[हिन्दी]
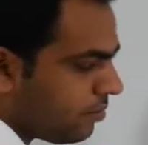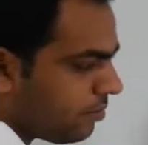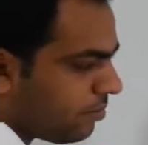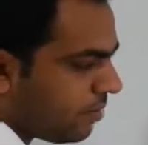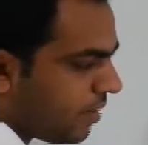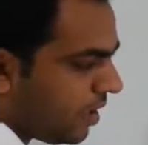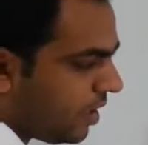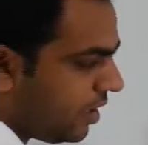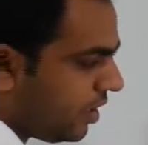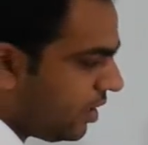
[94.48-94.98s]

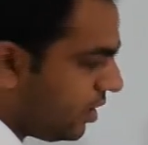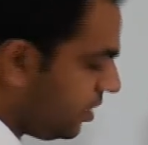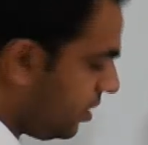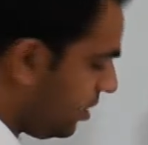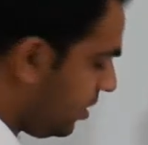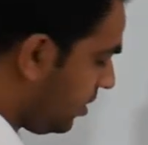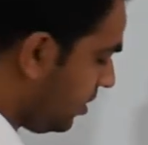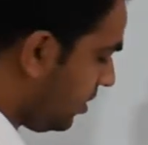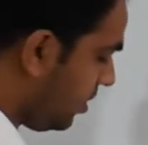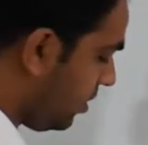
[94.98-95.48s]
माइनस
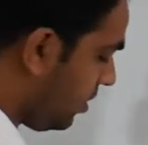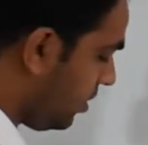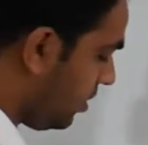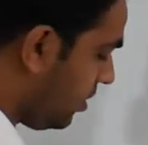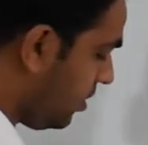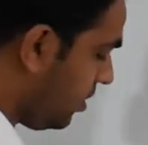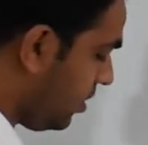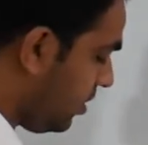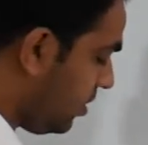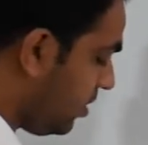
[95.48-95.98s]

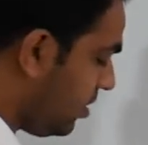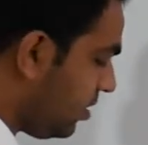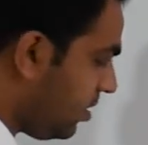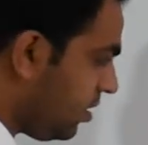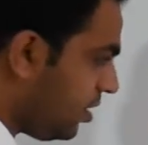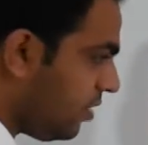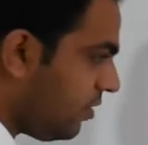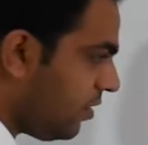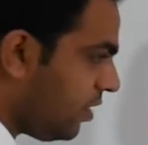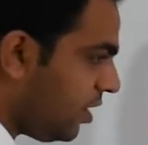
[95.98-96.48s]

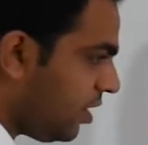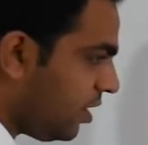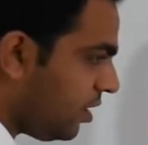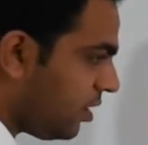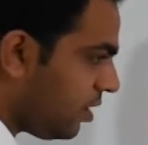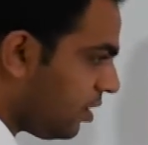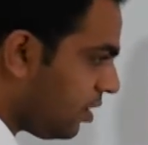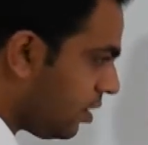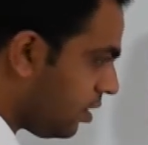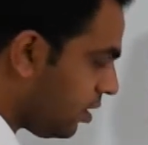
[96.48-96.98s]
सी वी
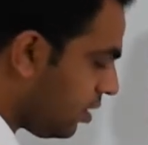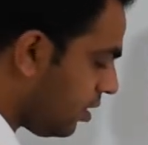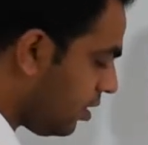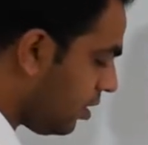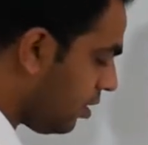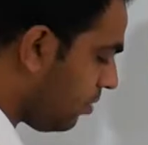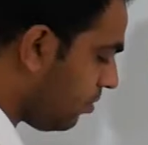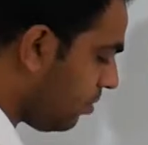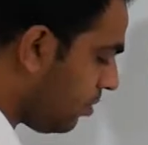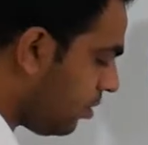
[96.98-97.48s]

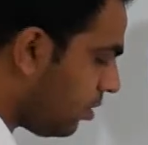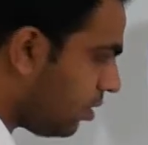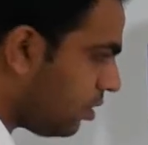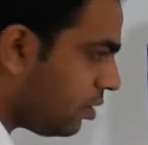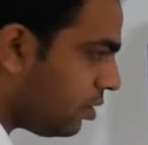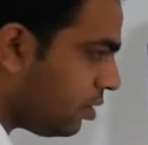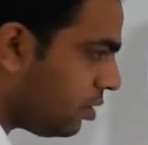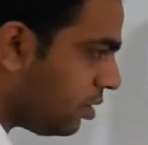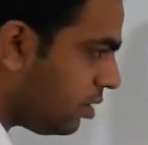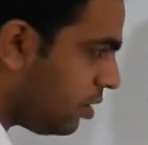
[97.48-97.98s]

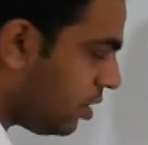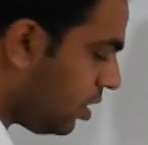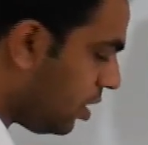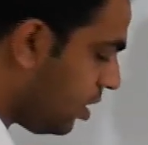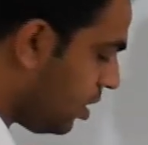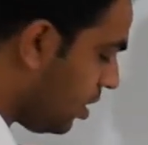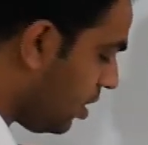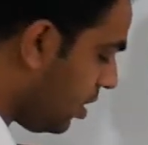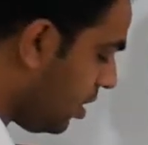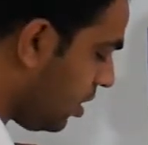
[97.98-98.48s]
अपॉन
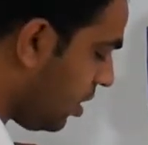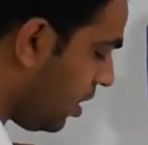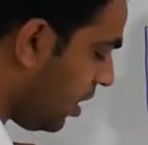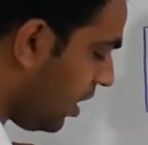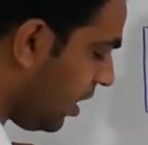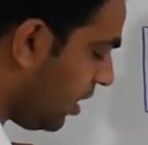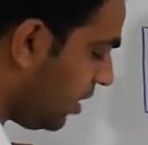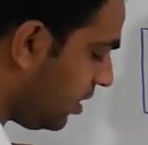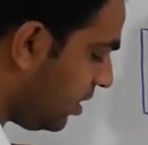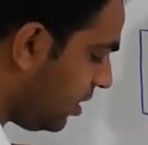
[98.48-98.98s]

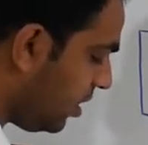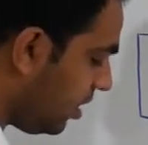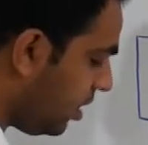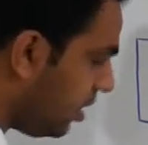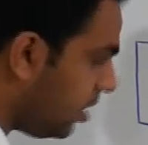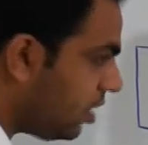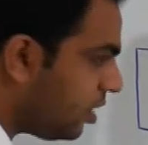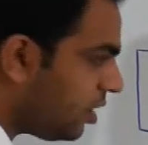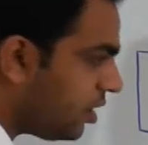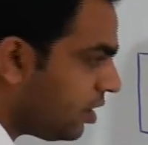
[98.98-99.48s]
आर सी
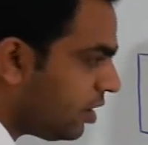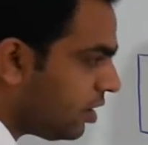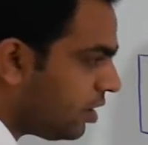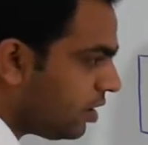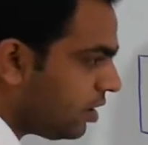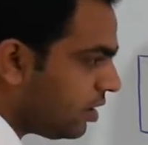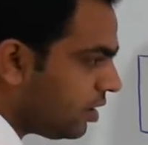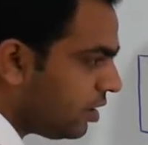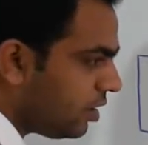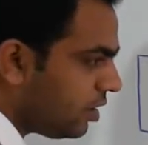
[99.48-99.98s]

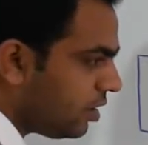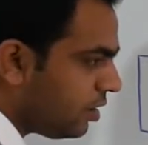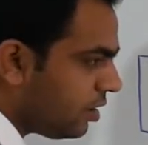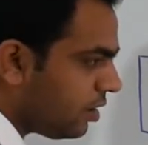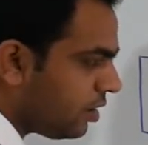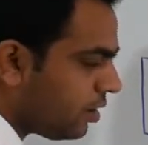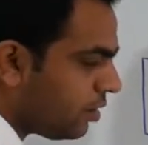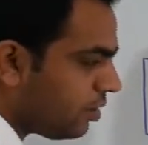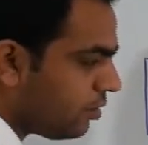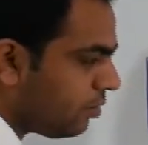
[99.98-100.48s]

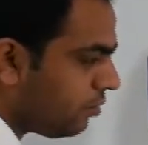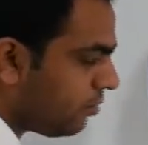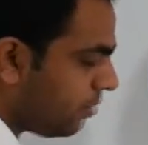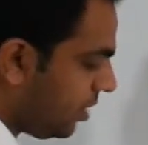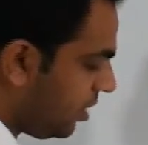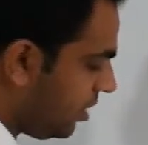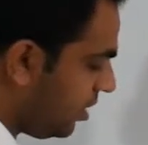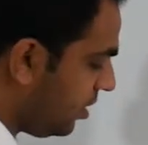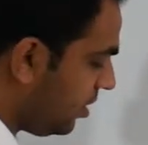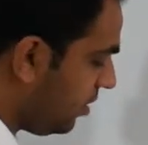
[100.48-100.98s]
क्यू
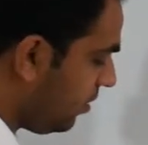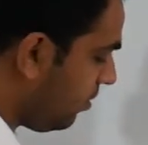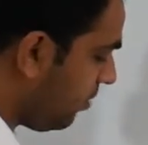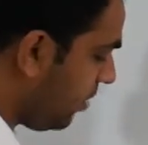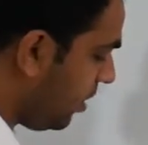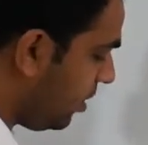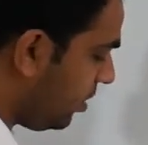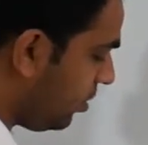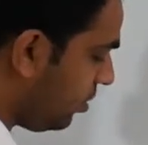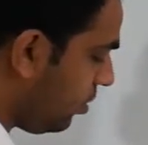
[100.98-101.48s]
माइनस सी वी
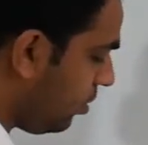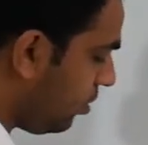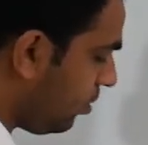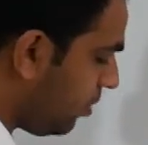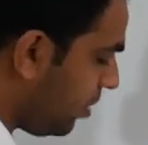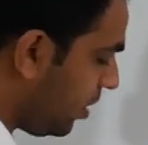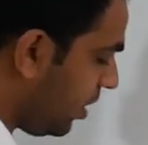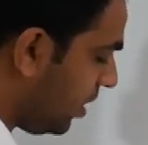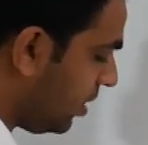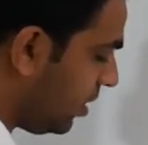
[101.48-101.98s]
माइनस क्यू
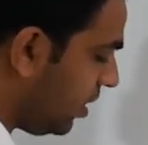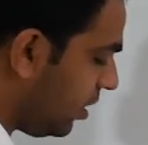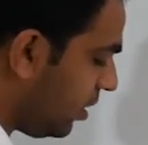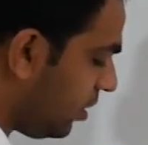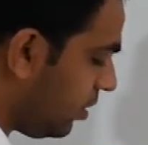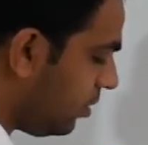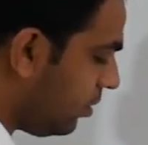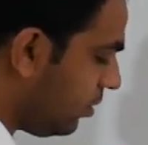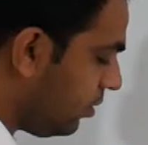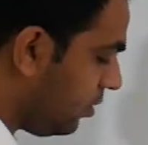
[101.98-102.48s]
अपॉन आर सी
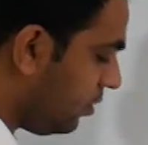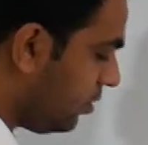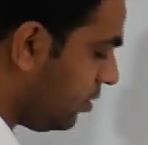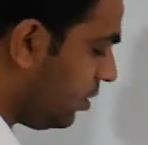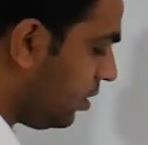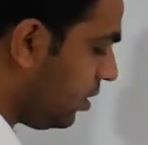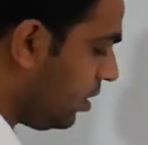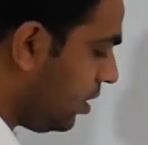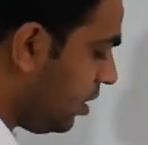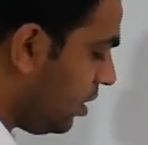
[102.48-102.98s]
कर दो
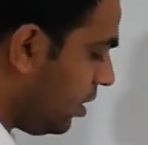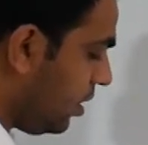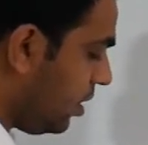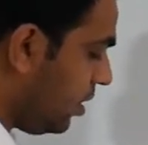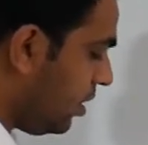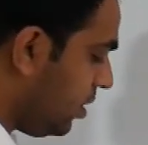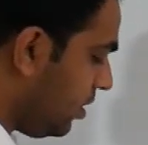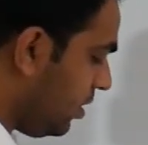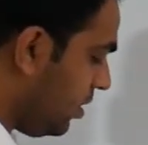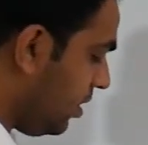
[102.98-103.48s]

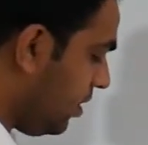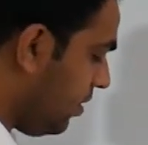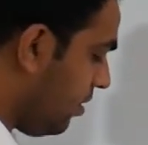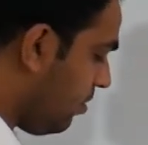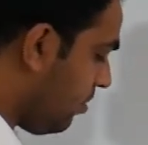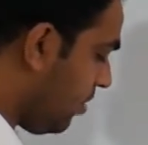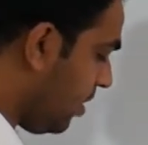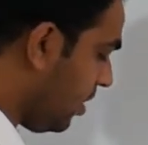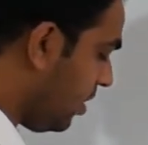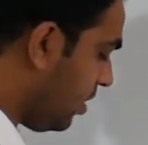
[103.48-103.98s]
सी वी
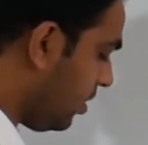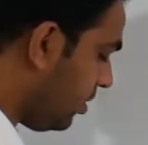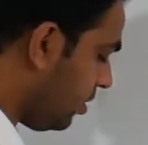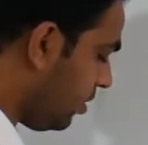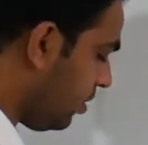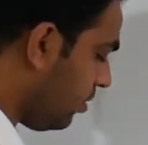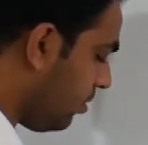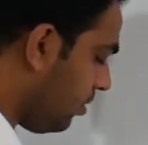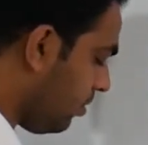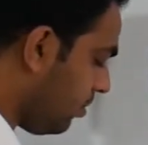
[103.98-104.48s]
माइनस
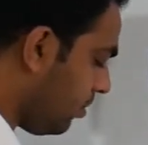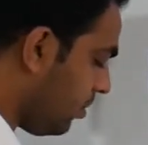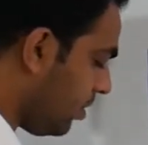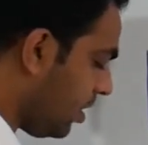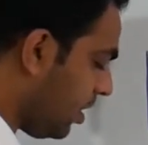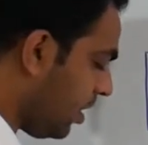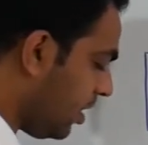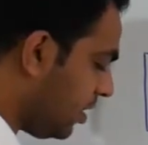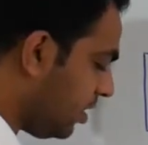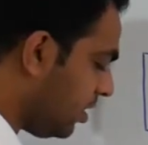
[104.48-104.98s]
क्यू अपॉन
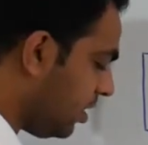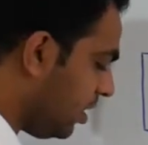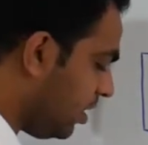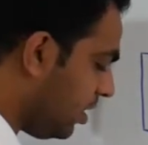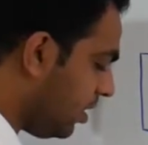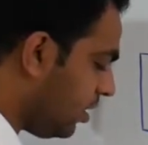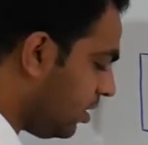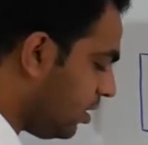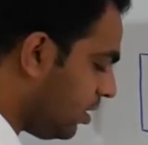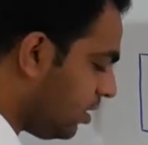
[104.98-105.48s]
आर सी
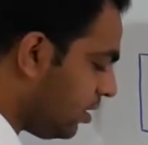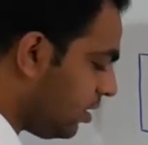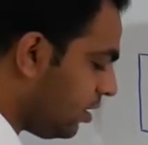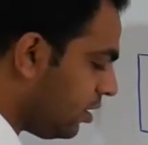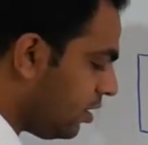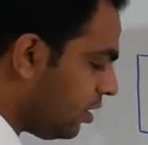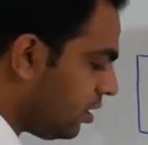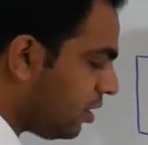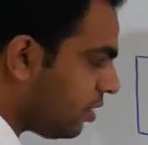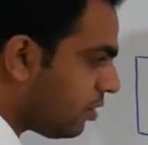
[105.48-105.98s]

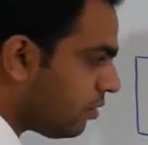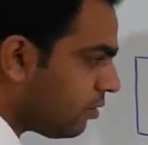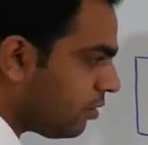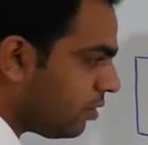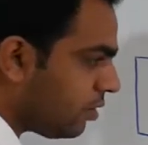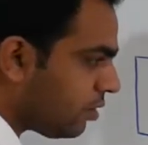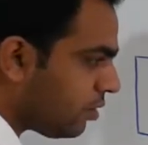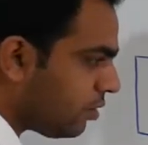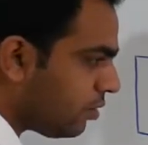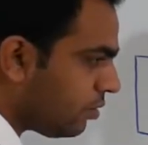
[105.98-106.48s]

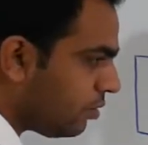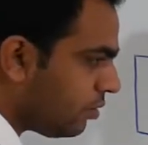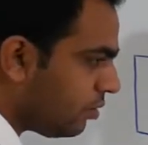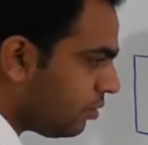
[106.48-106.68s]
इक्वल टू